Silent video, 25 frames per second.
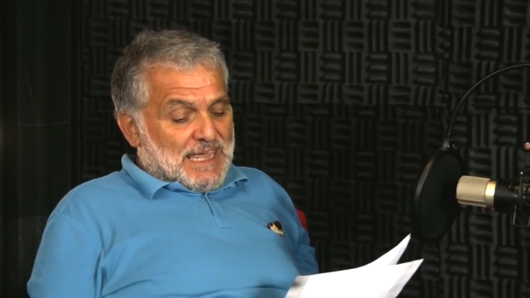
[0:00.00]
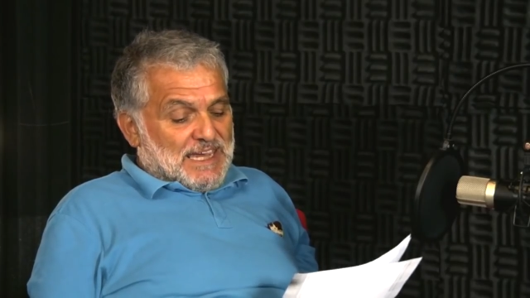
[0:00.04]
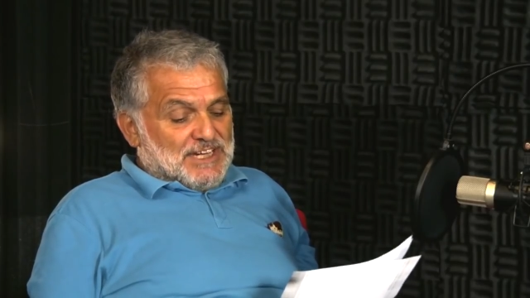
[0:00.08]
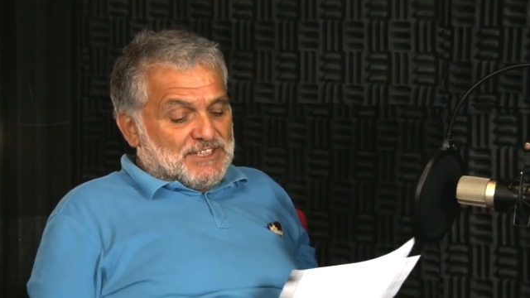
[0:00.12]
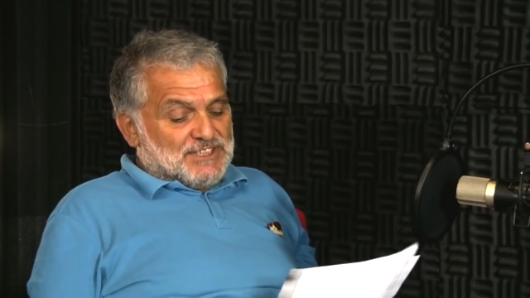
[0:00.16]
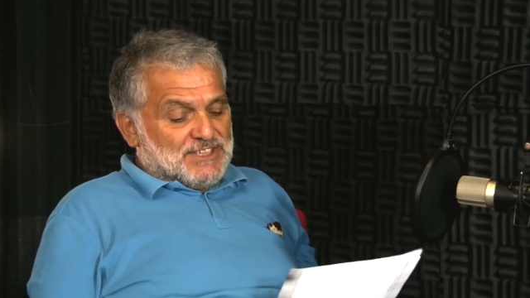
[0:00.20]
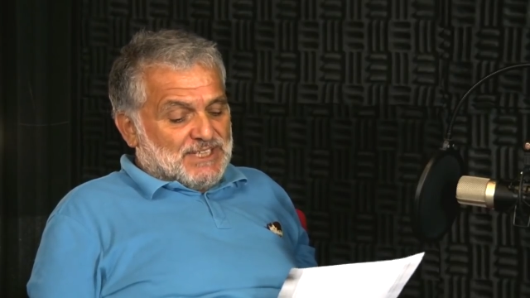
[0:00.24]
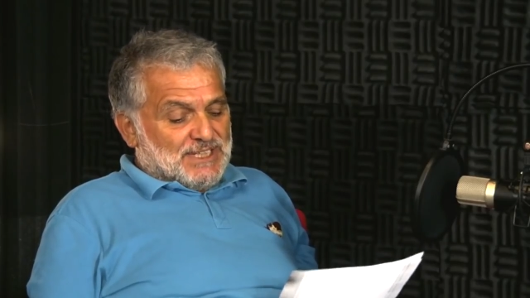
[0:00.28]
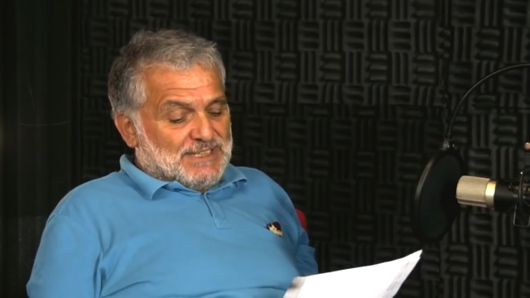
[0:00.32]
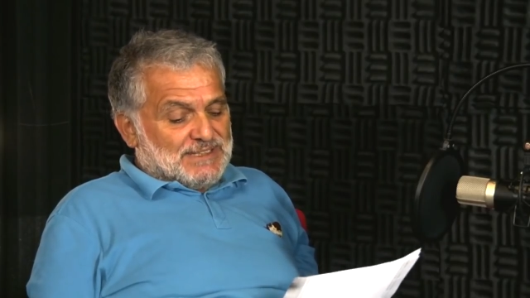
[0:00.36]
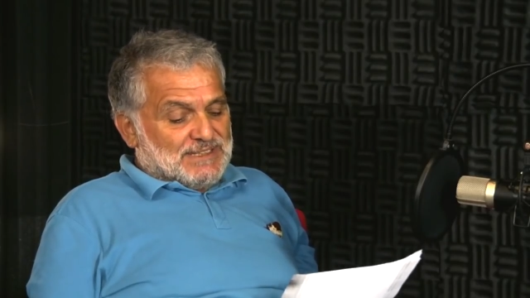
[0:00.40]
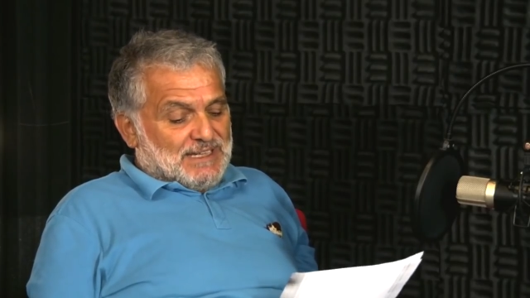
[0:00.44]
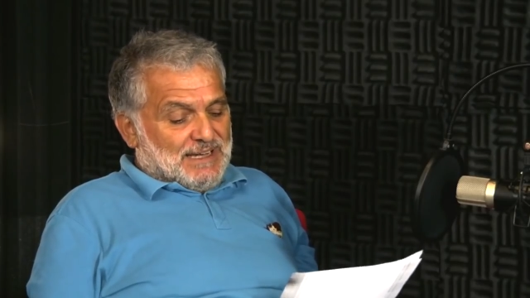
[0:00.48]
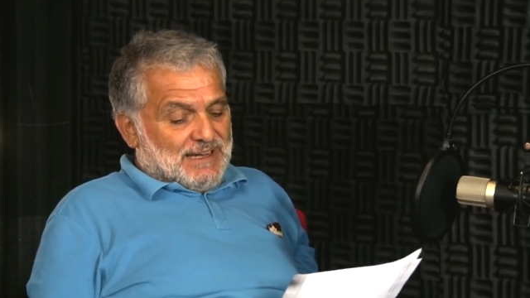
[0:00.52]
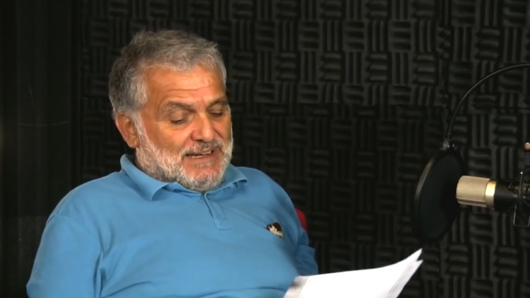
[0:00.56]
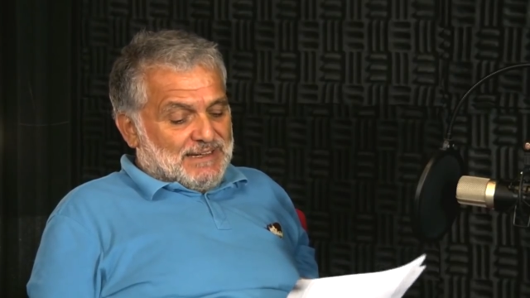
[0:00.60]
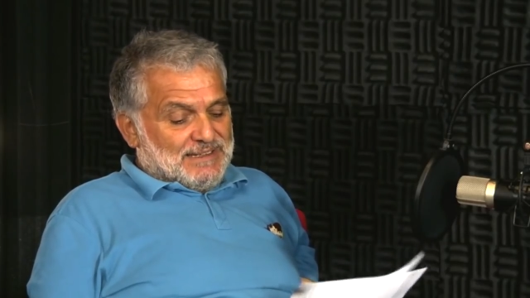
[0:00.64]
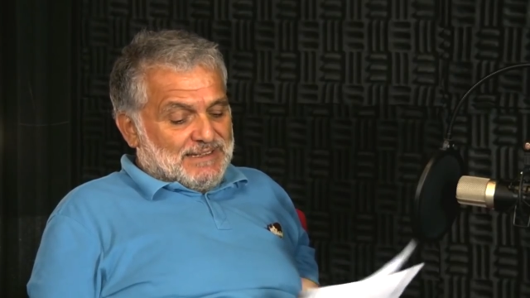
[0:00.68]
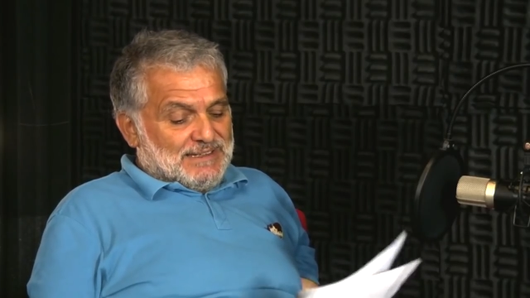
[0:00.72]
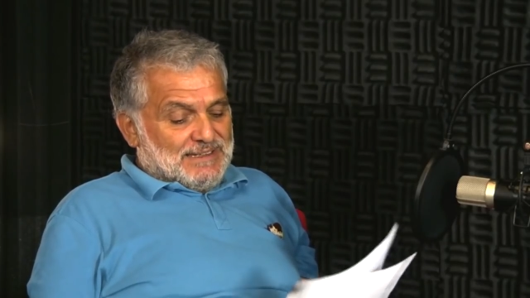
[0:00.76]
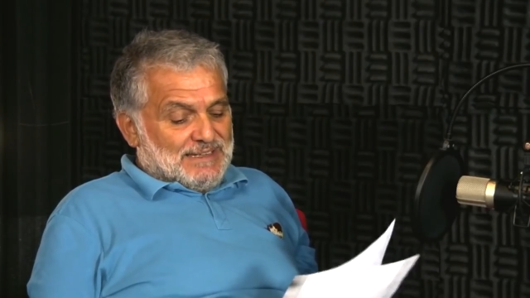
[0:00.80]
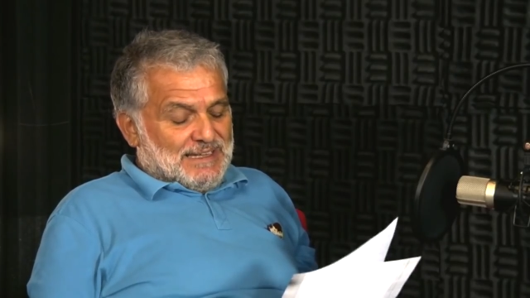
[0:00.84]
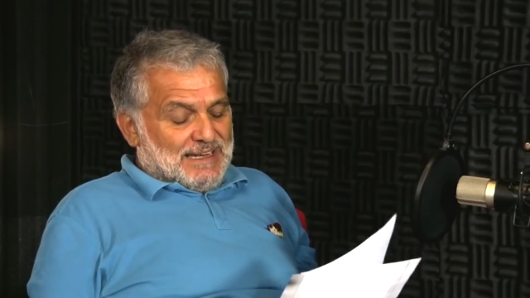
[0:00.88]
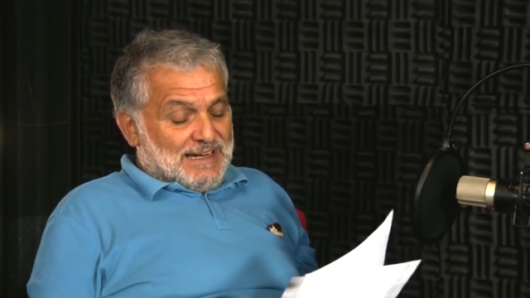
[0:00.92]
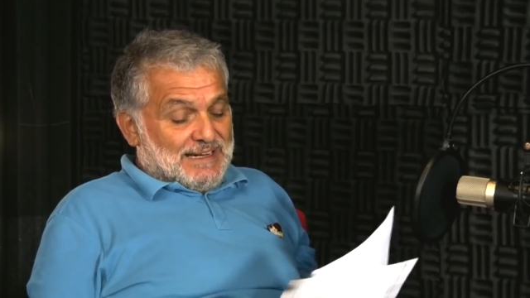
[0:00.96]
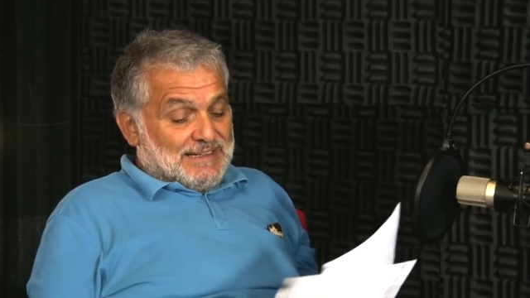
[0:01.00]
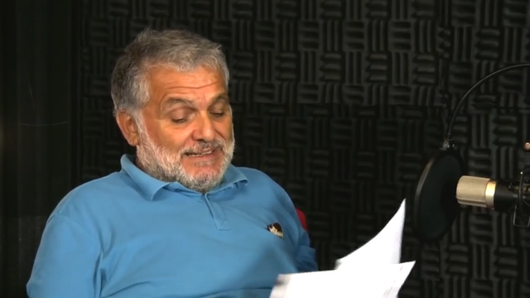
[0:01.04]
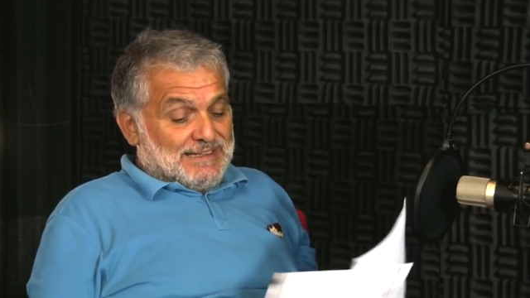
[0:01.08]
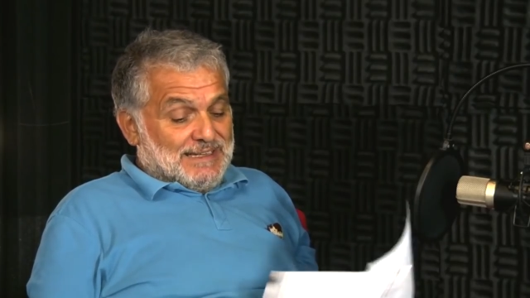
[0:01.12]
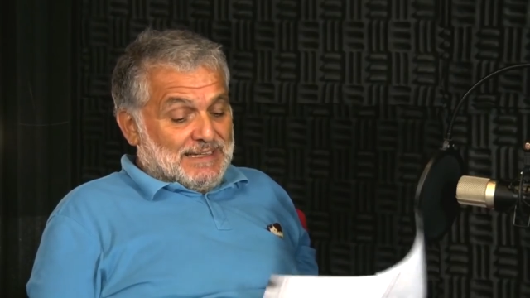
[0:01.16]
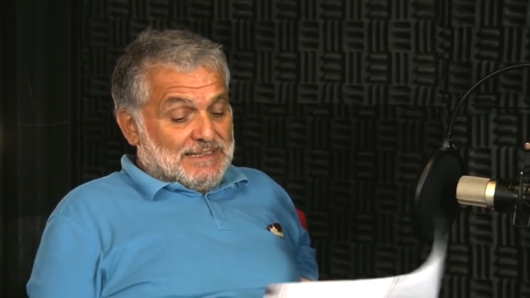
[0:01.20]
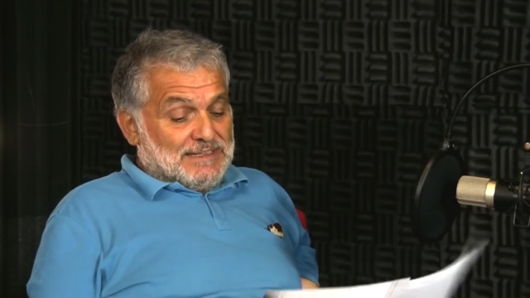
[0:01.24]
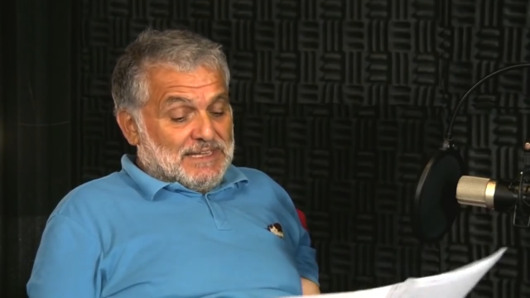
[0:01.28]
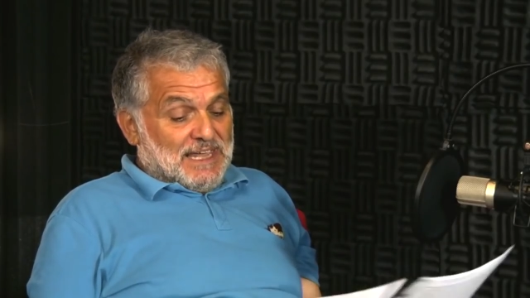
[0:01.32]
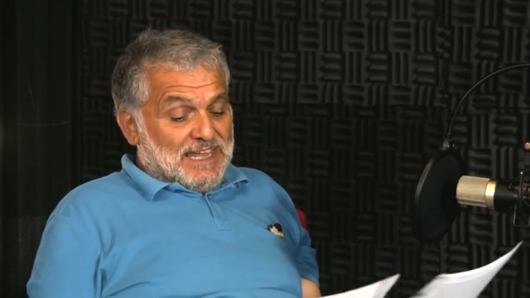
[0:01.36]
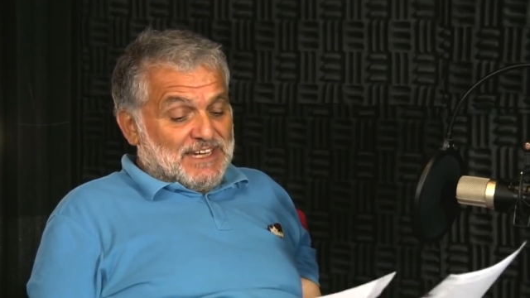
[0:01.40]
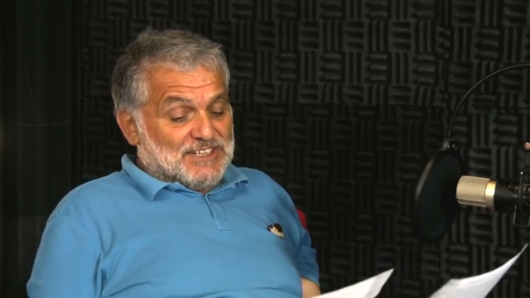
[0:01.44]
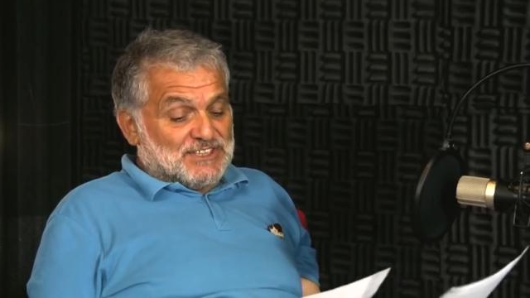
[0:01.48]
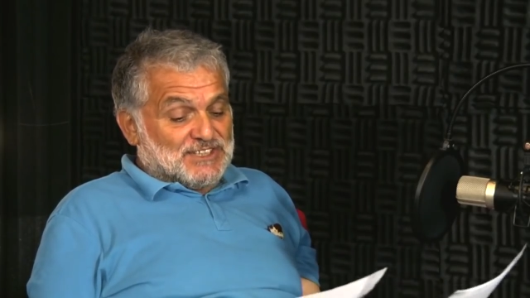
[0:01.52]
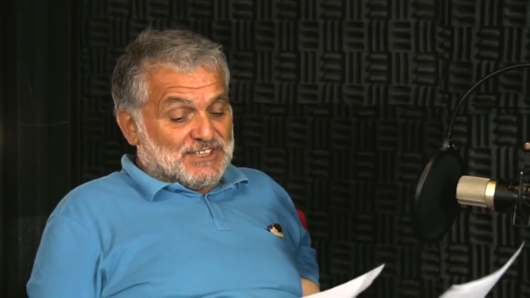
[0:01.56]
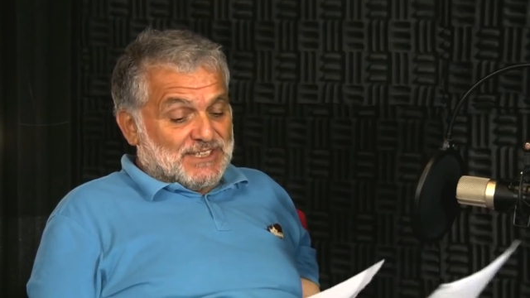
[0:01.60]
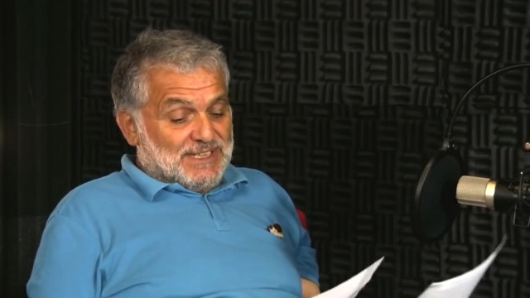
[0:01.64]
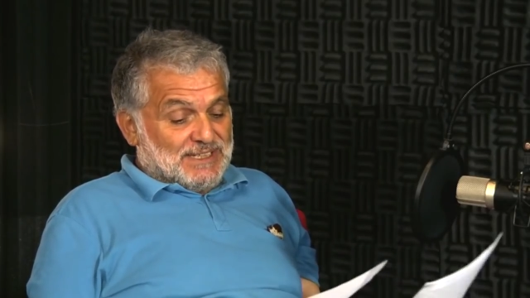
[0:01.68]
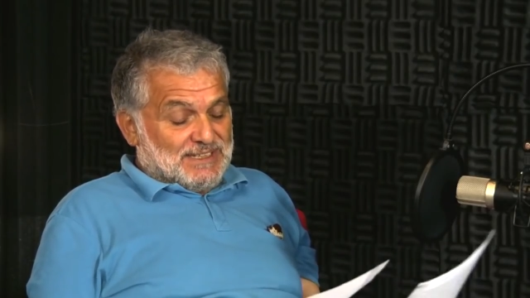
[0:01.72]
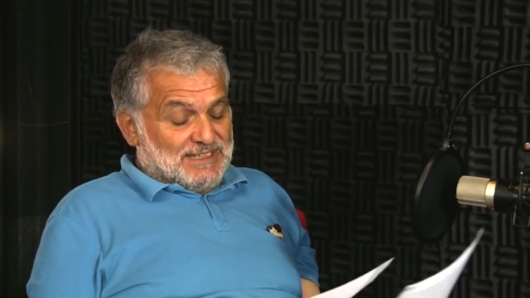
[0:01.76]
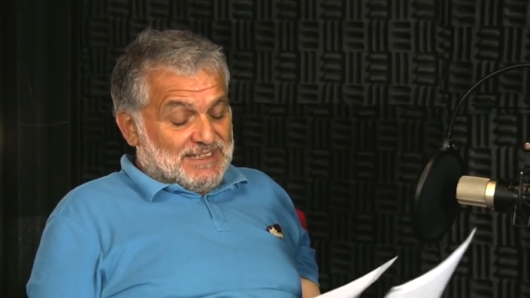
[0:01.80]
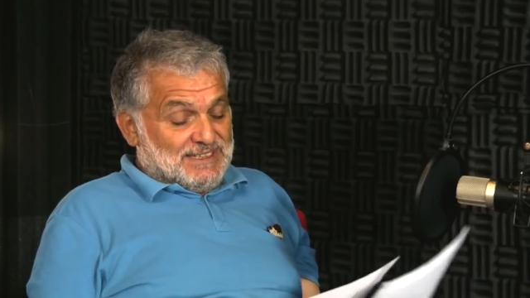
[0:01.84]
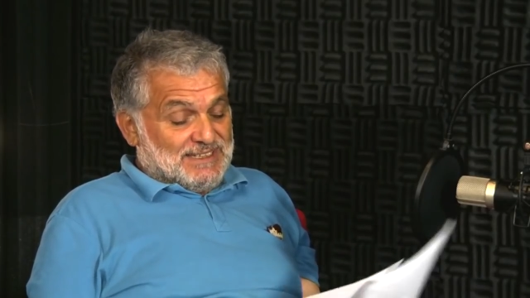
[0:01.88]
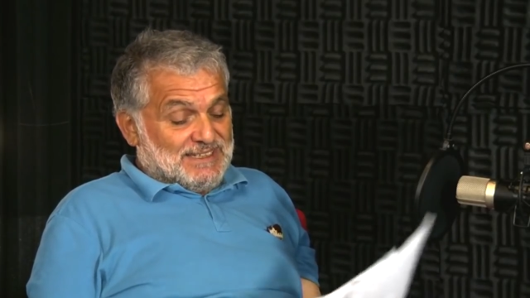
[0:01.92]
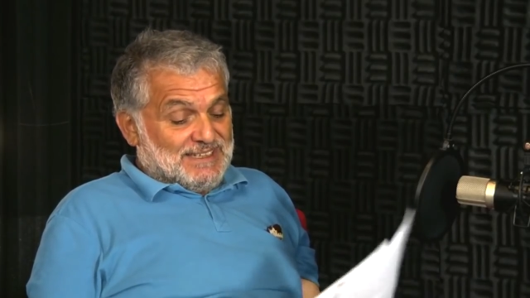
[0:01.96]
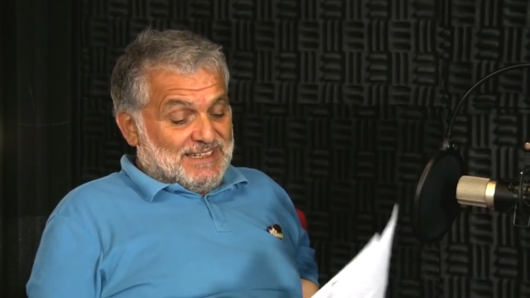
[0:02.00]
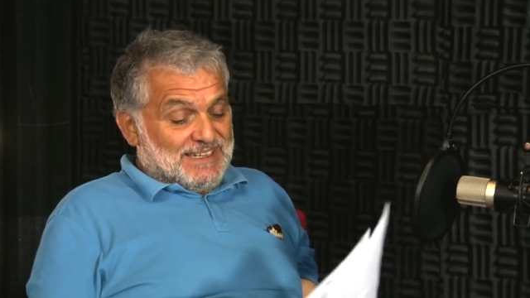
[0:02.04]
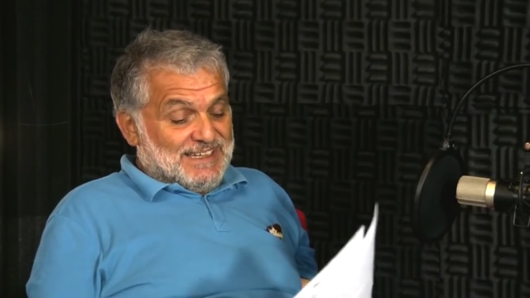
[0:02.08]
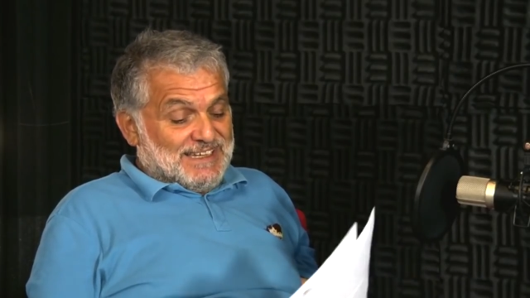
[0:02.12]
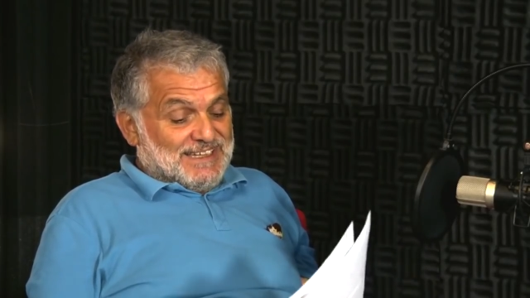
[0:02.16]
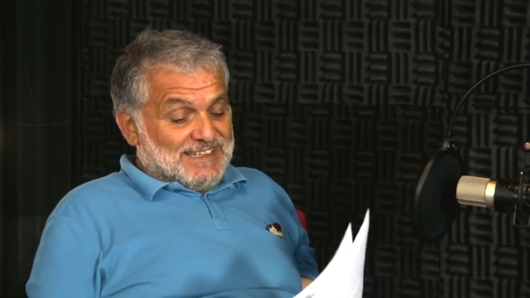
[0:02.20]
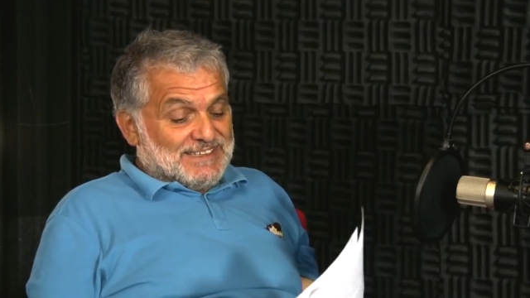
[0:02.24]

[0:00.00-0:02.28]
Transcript: değişik tarihlerde değişik